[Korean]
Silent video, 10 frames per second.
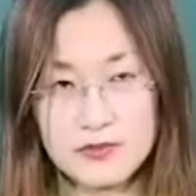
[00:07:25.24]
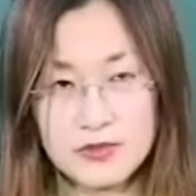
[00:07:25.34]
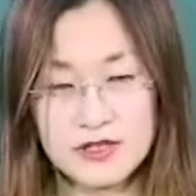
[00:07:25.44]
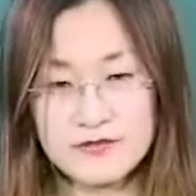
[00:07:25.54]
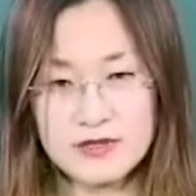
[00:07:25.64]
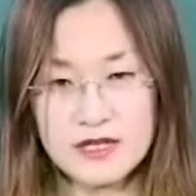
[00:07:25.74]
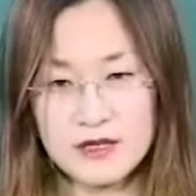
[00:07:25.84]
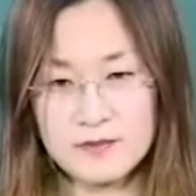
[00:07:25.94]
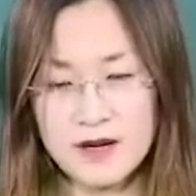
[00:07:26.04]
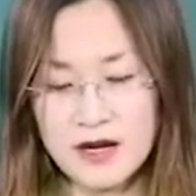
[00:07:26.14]
E 플랫,
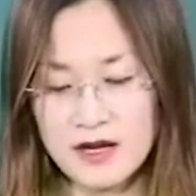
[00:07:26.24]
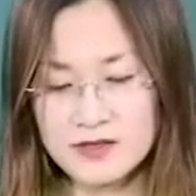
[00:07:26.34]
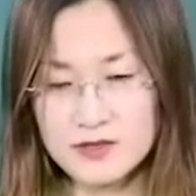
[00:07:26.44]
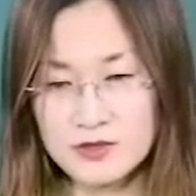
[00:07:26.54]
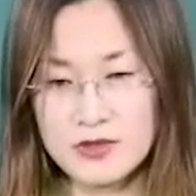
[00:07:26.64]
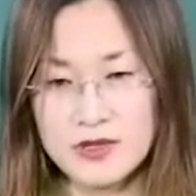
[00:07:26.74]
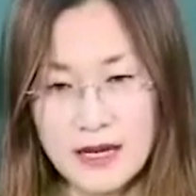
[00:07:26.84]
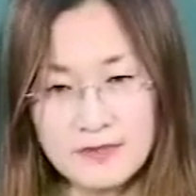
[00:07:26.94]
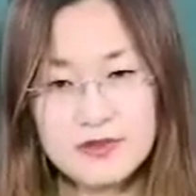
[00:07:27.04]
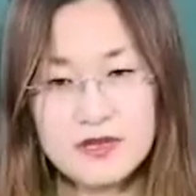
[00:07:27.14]
파, 솔, 라
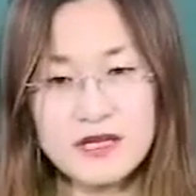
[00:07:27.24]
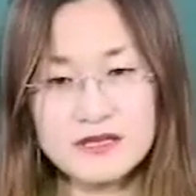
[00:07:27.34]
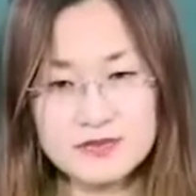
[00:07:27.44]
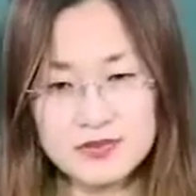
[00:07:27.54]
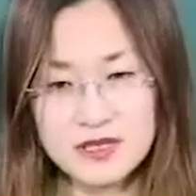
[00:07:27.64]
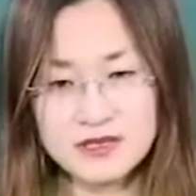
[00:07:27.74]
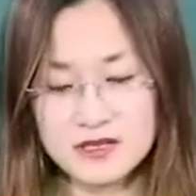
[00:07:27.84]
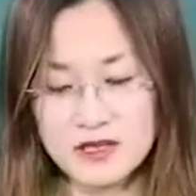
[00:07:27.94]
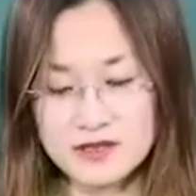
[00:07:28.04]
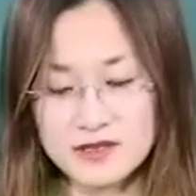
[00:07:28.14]
플랫, 시 플랫이
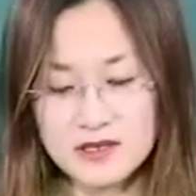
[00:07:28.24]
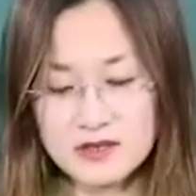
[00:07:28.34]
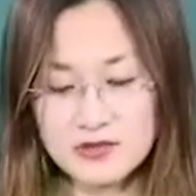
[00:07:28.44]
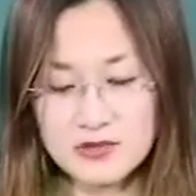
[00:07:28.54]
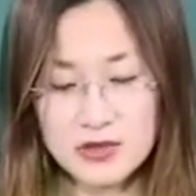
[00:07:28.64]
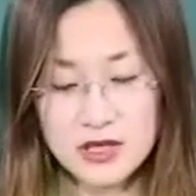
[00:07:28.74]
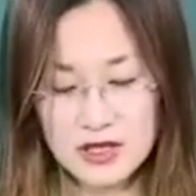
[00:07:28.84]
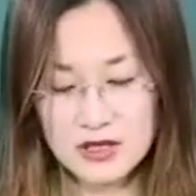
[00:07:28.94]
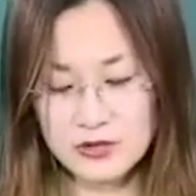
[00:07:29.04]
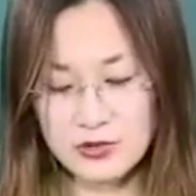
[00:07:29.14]
돼야지 또
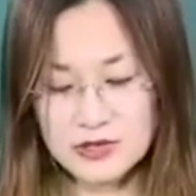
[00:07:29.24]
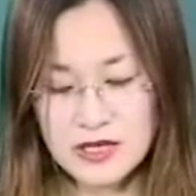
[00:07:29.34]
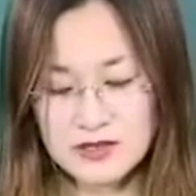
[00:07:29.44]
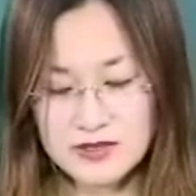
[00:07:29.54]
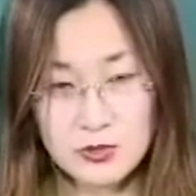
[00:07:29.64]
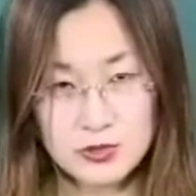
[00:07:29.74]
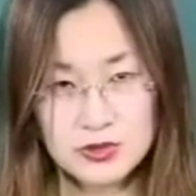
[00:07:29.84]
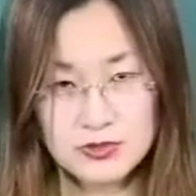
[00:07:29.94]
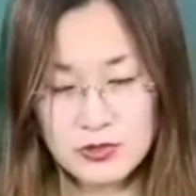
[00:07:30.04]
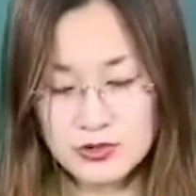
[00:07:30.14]
그러니까 여기 상태에서
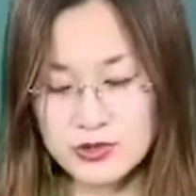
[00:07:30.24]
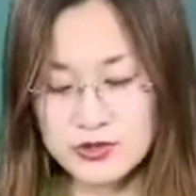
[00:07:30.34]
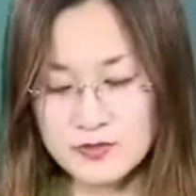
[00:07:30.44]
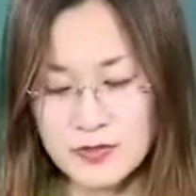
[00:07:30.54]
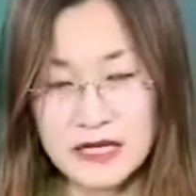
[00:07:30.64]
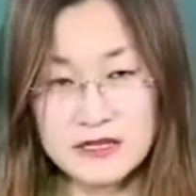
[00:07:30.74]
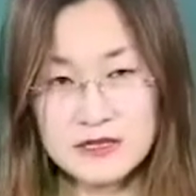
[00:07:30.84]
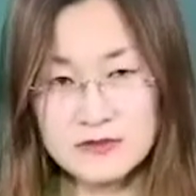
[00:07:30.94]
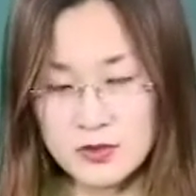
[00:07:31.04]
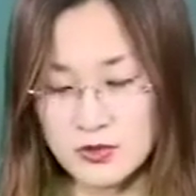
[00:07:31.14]
온음, 온음,
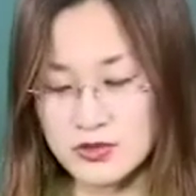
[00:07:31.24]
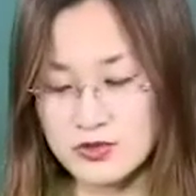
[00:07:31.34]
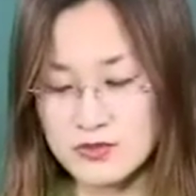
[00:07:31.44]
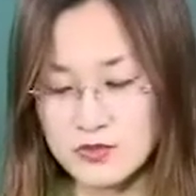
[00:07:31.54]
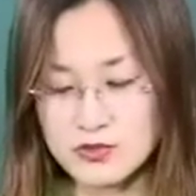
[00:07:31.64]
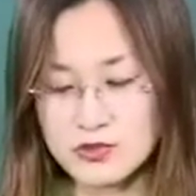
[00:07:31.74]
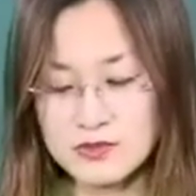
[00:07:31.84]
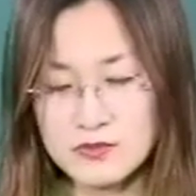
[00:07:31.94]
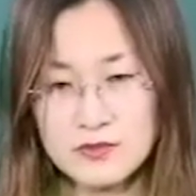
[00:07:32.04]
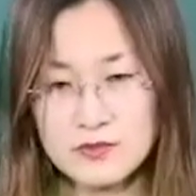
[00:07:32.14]
반음, 온음,
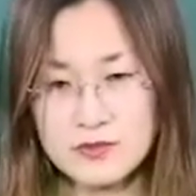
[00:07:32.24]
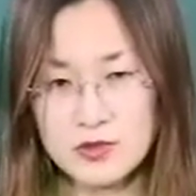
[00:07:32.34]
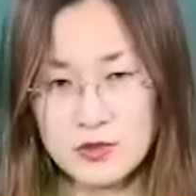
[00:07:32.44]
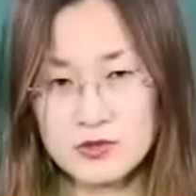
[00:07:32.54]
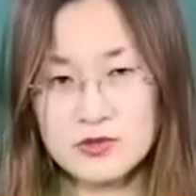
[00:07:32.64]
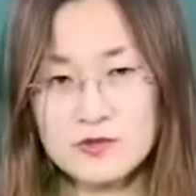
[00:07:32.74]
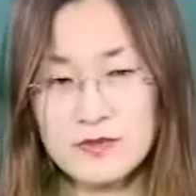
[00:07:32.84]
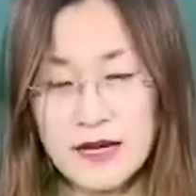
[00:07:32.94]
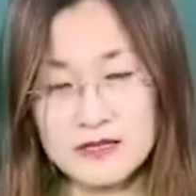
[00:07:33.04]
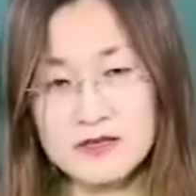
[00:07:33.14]
온음, 온음,
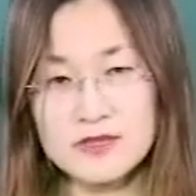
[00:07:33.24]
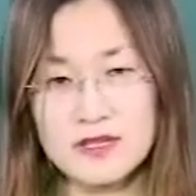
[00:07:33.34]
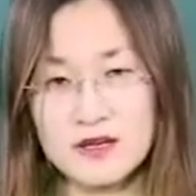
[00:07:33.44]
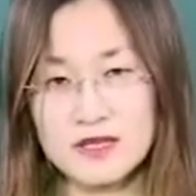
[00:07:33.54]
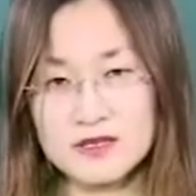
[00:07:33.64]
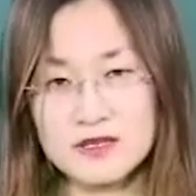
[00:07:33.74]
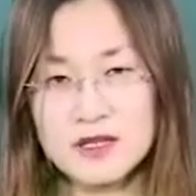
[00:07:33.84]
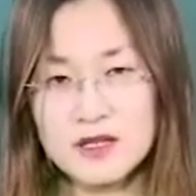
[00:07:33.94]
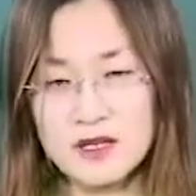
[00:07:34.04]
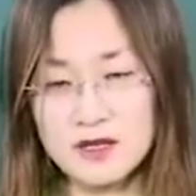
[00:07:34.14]
반음이 돼야만이
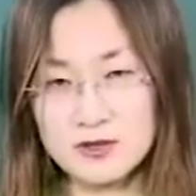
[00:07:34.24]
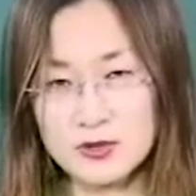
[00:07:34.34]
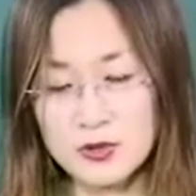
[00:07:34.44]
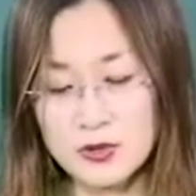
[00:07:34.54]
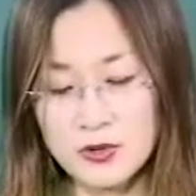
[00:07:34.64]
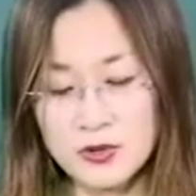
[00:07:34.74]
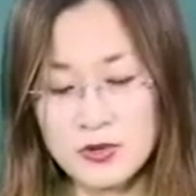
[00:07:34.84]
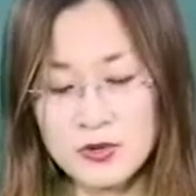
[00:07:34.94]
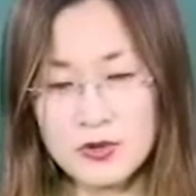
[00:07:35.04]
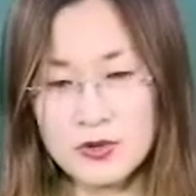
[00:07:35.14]

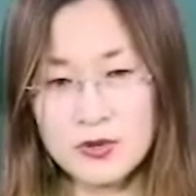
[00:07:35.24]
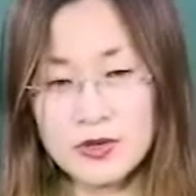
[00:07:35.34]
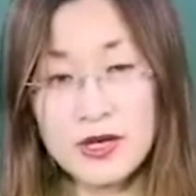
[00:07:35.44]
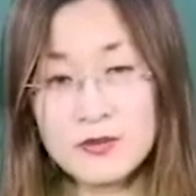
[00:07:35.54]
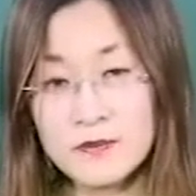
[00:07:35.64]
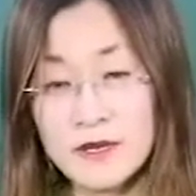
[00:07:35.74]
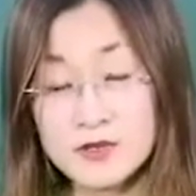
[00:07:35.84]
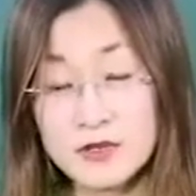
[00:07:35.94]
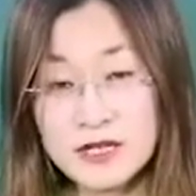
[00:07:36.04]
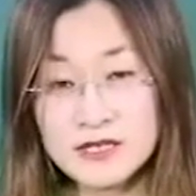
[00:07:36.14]
도, 레, 미, 파, 솔,
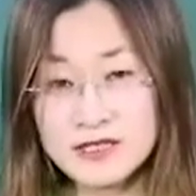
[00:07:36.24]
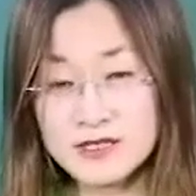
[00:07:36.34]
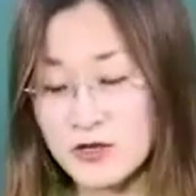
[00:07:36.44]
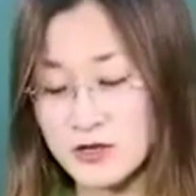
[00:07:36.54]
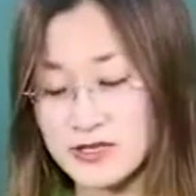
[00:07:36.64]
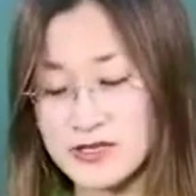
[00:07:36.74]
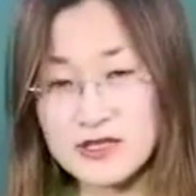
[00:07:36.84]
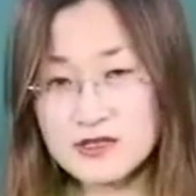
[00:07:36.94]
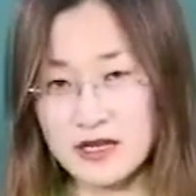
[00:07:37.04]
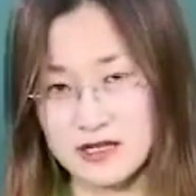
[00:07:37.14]
라, 시, 도 이
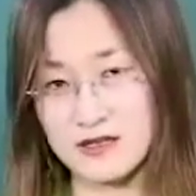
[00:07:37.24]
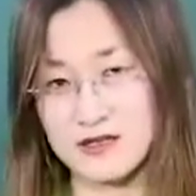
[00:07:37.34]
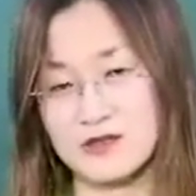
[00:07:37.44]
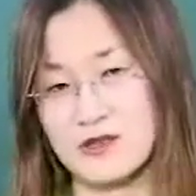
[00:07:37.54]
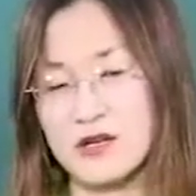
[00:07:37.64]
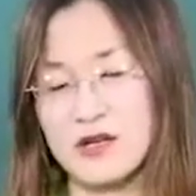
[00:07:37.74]
체계를 갖게 되죠.